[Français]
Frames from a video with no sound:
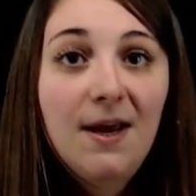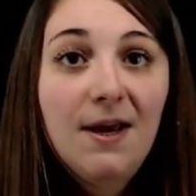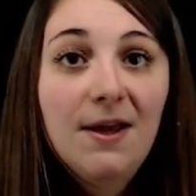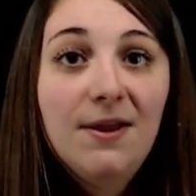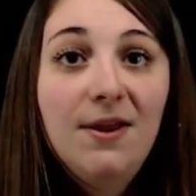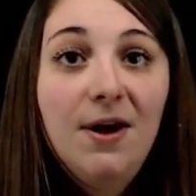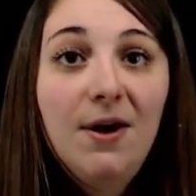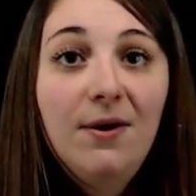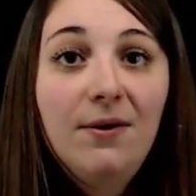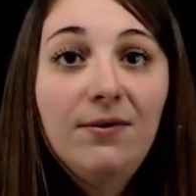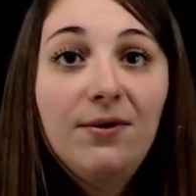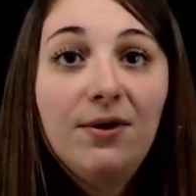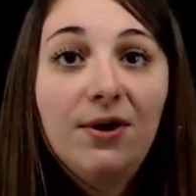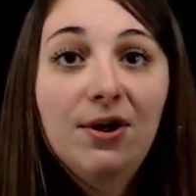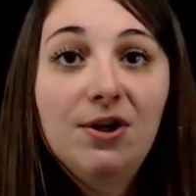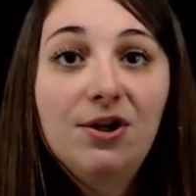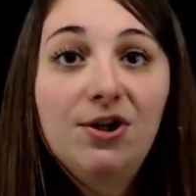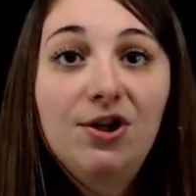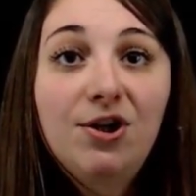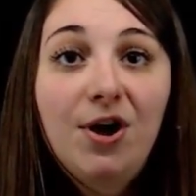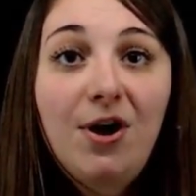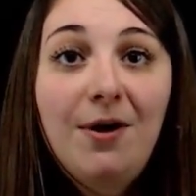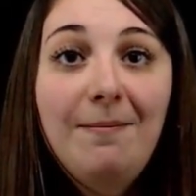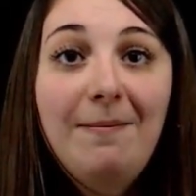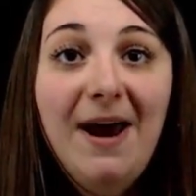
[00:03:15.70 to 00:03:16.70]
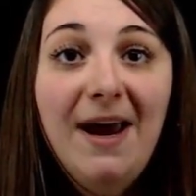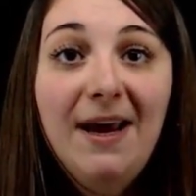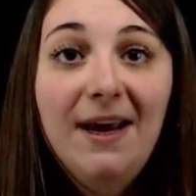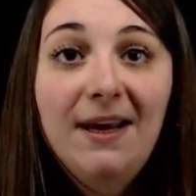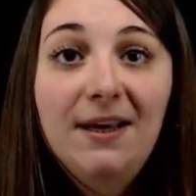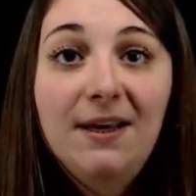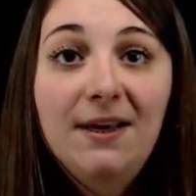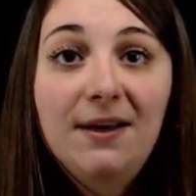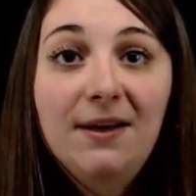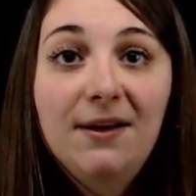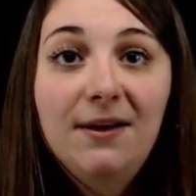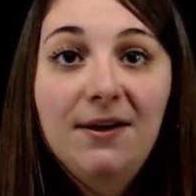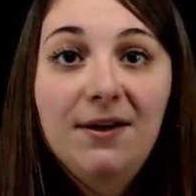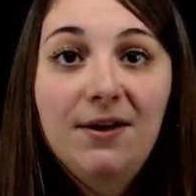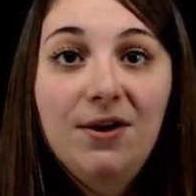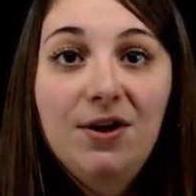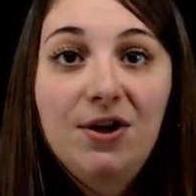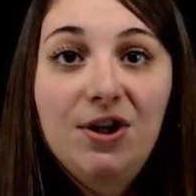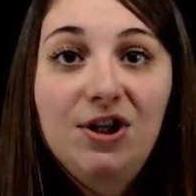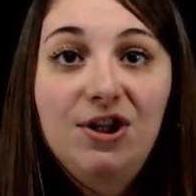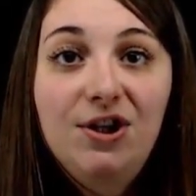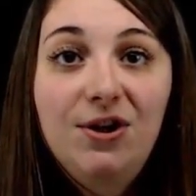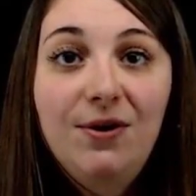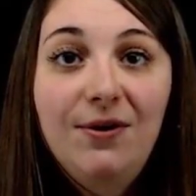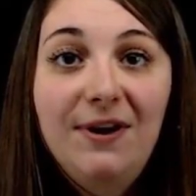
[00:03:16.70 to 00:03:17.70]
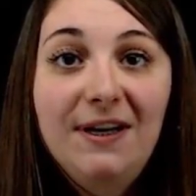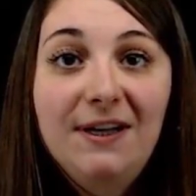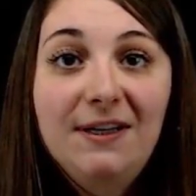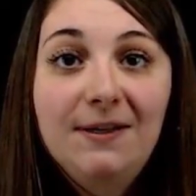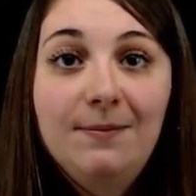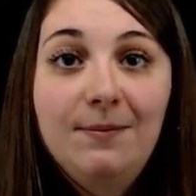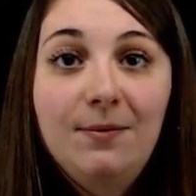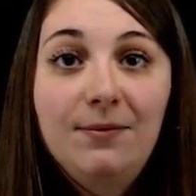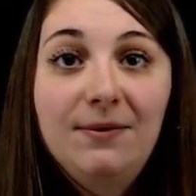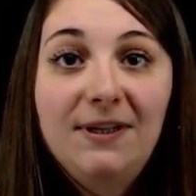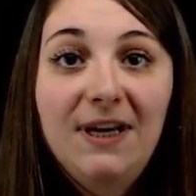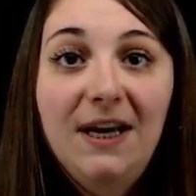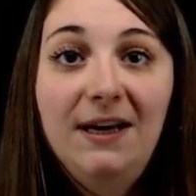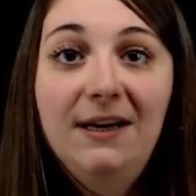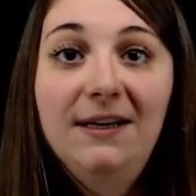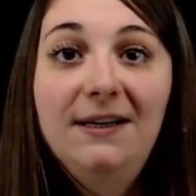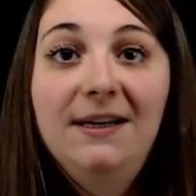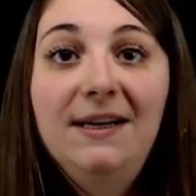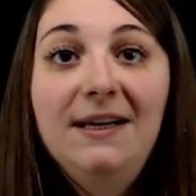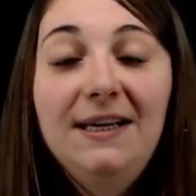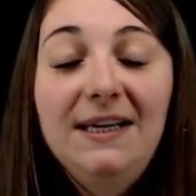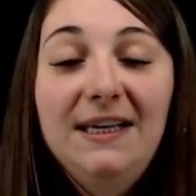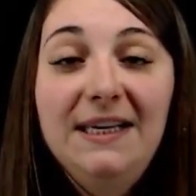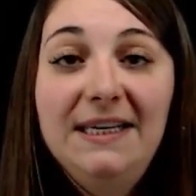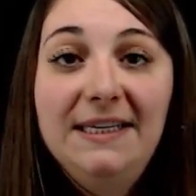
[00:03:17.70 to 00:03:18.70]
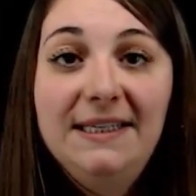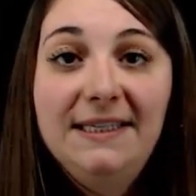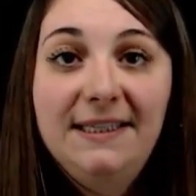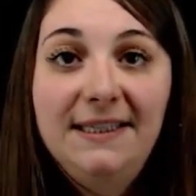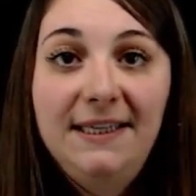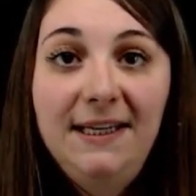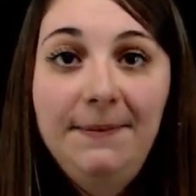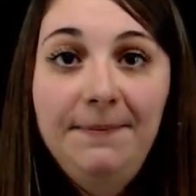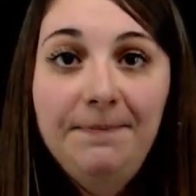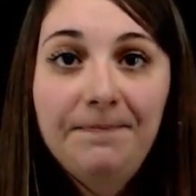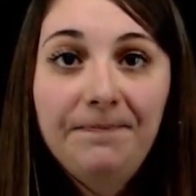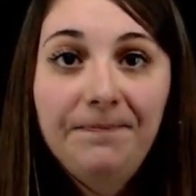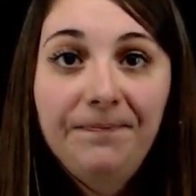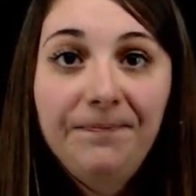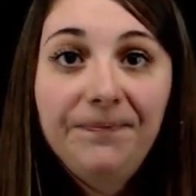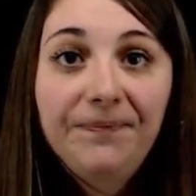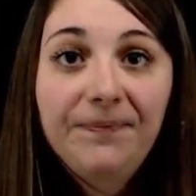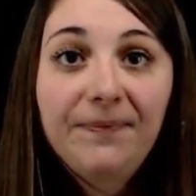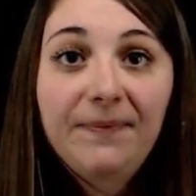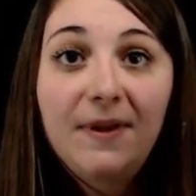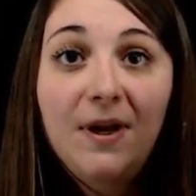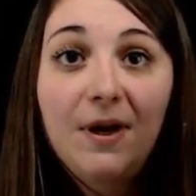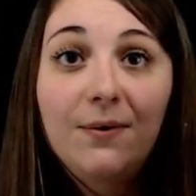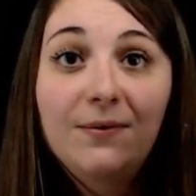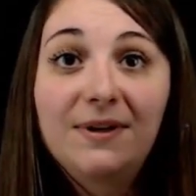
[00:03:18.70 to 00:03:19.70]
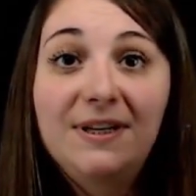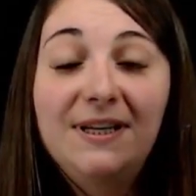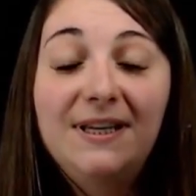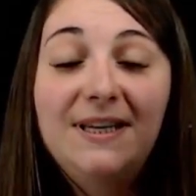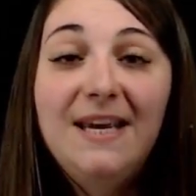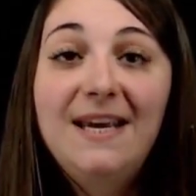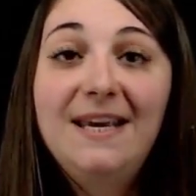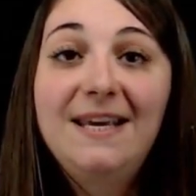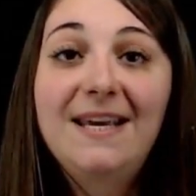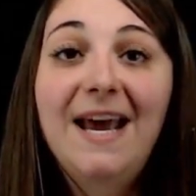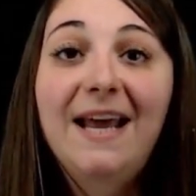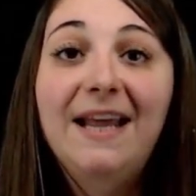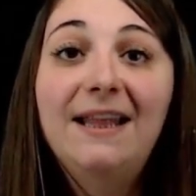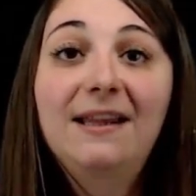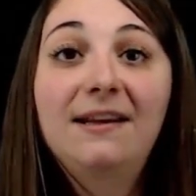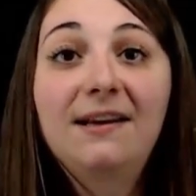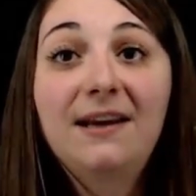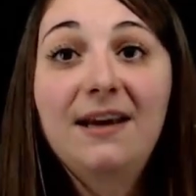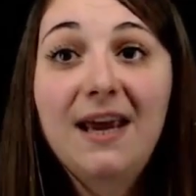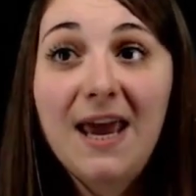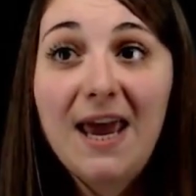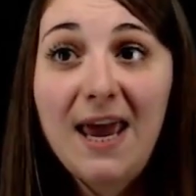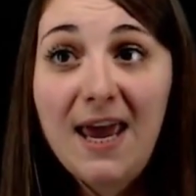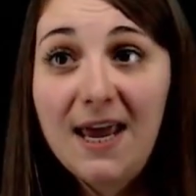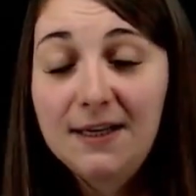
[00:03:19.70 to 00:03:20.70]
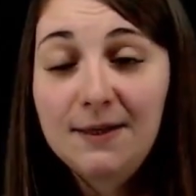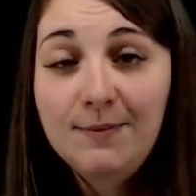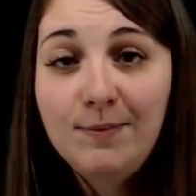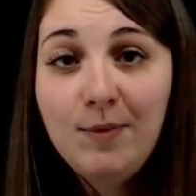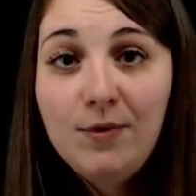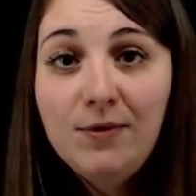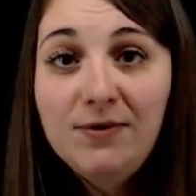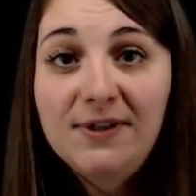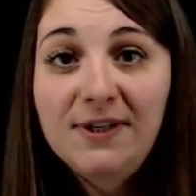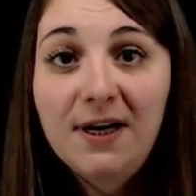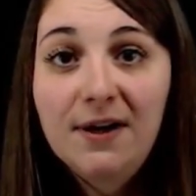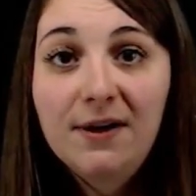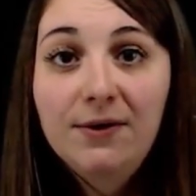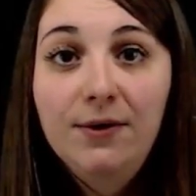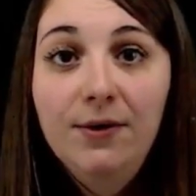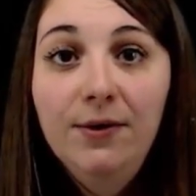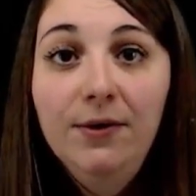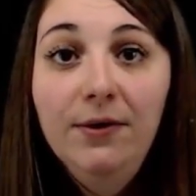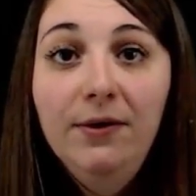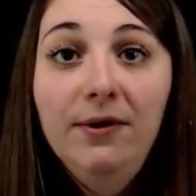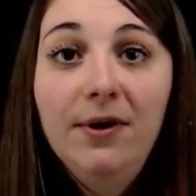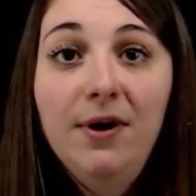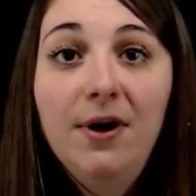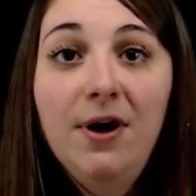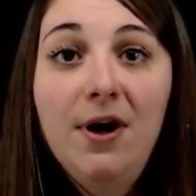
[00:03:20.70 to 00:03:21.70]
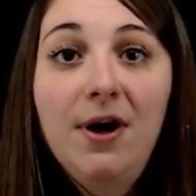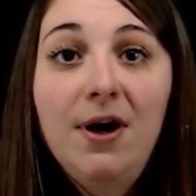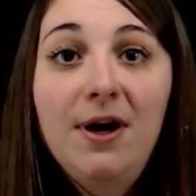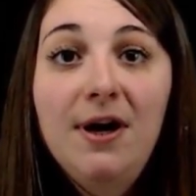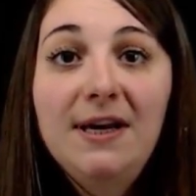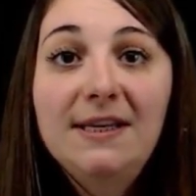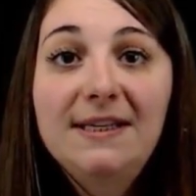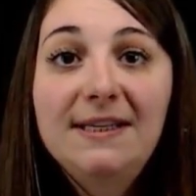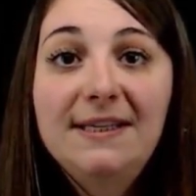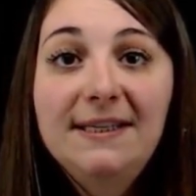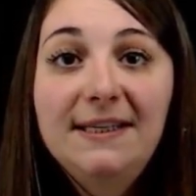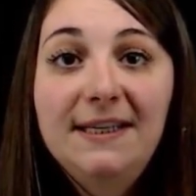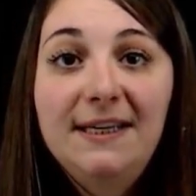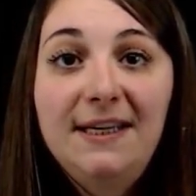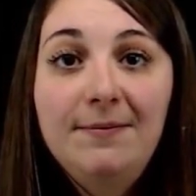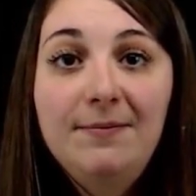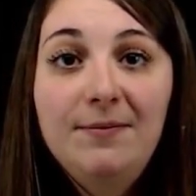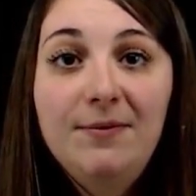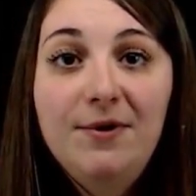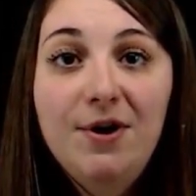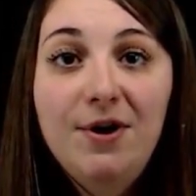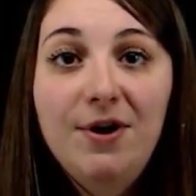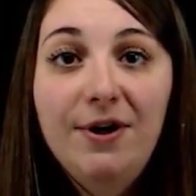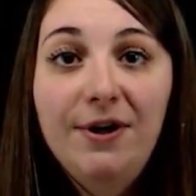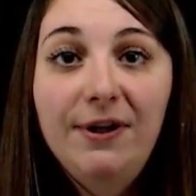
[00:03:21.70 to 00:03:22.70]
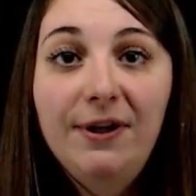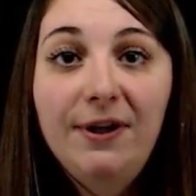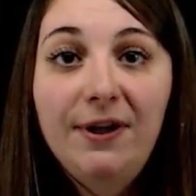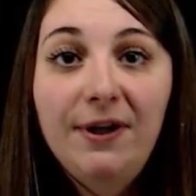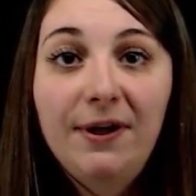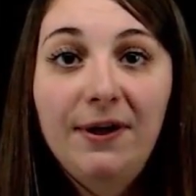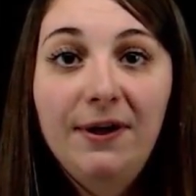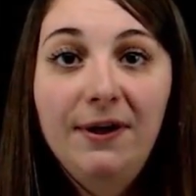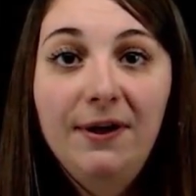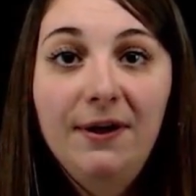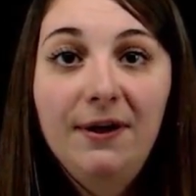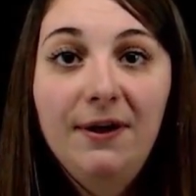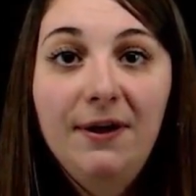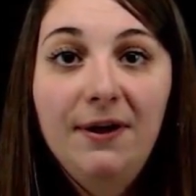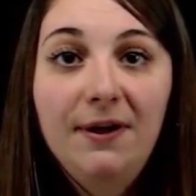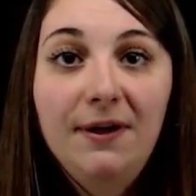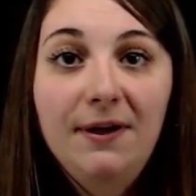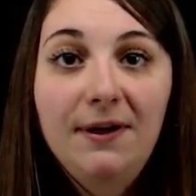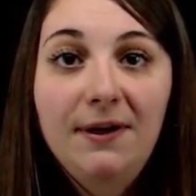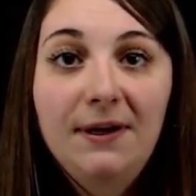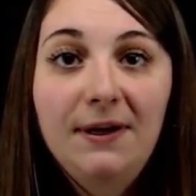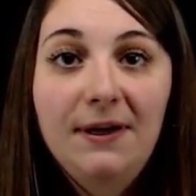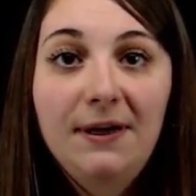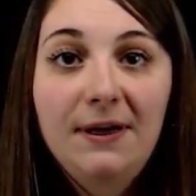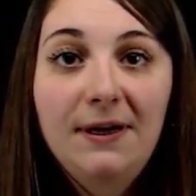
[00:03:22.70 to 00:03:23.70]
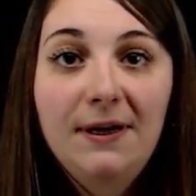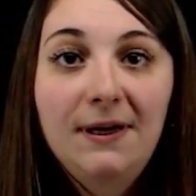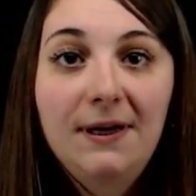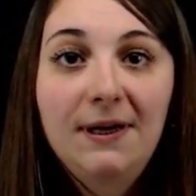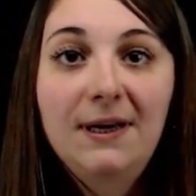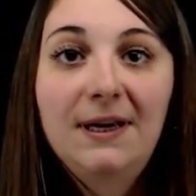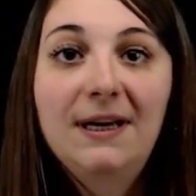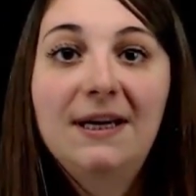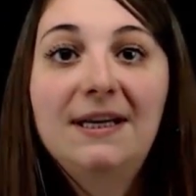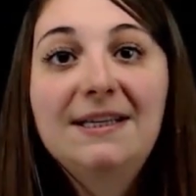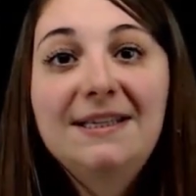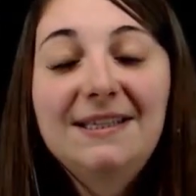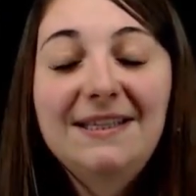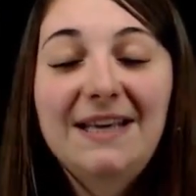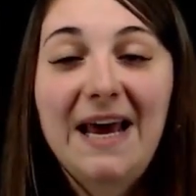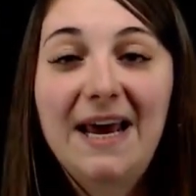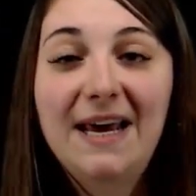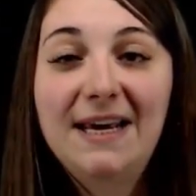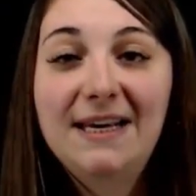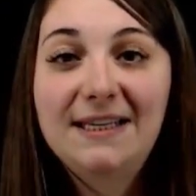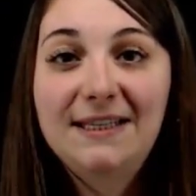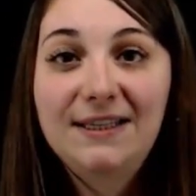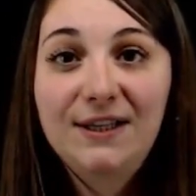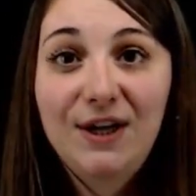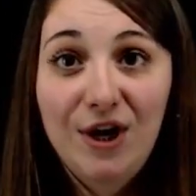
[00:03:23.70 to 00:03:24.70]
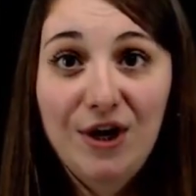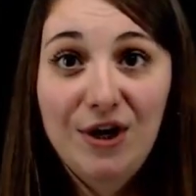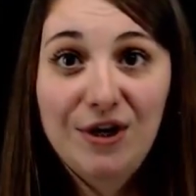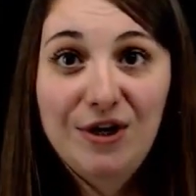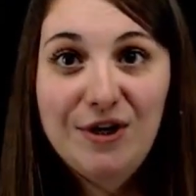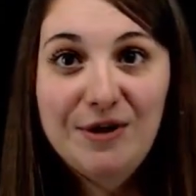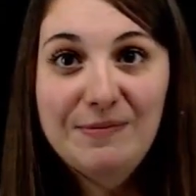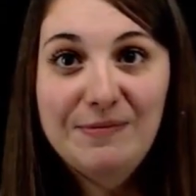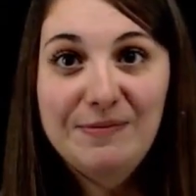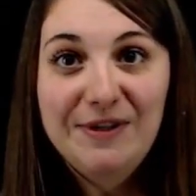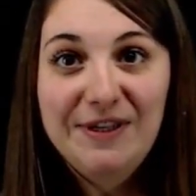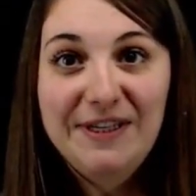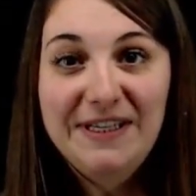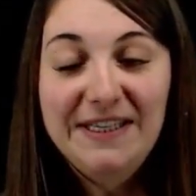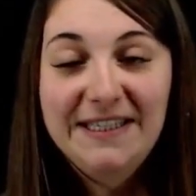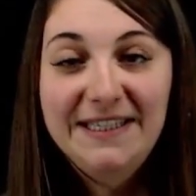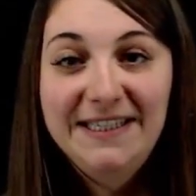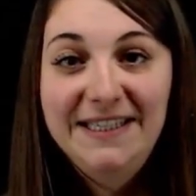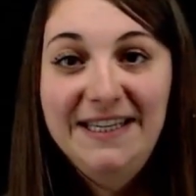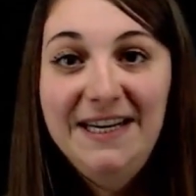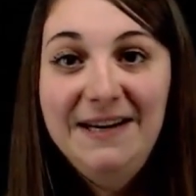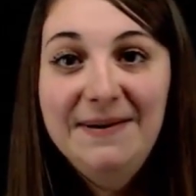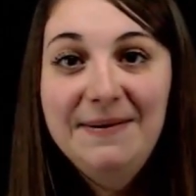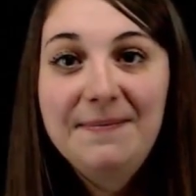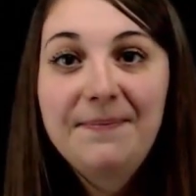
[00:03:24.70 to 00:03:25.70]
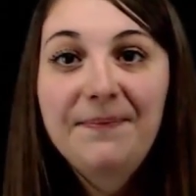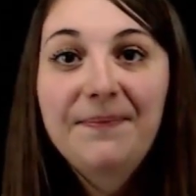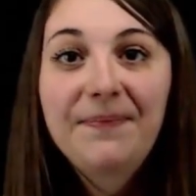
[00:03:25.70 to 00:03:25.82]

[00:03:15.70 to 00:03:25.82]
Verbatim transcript: Donc, je remarque que j'ai un exposant ici, donc qui est 4 exposants 2, ce qui me donne 16 comme c'est ici.